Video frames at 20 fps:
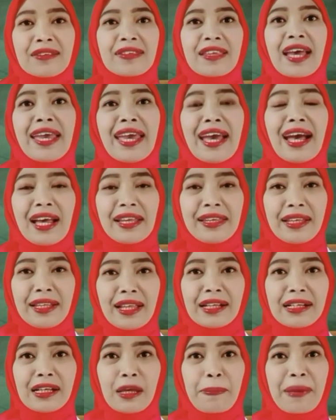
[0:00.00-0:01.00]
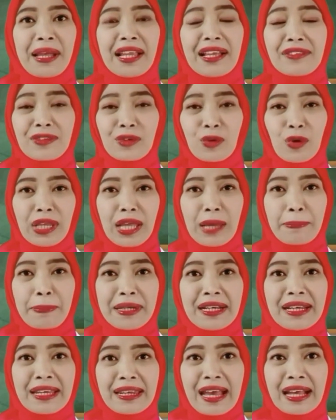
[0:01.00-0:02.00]
Saya adalah Kepala Sekolah
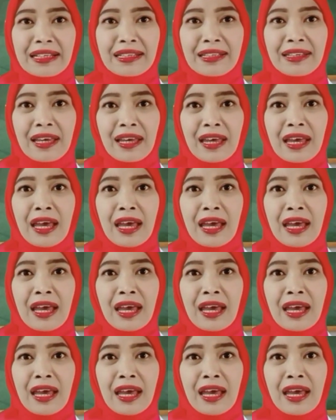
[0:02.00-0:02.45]
Penggerak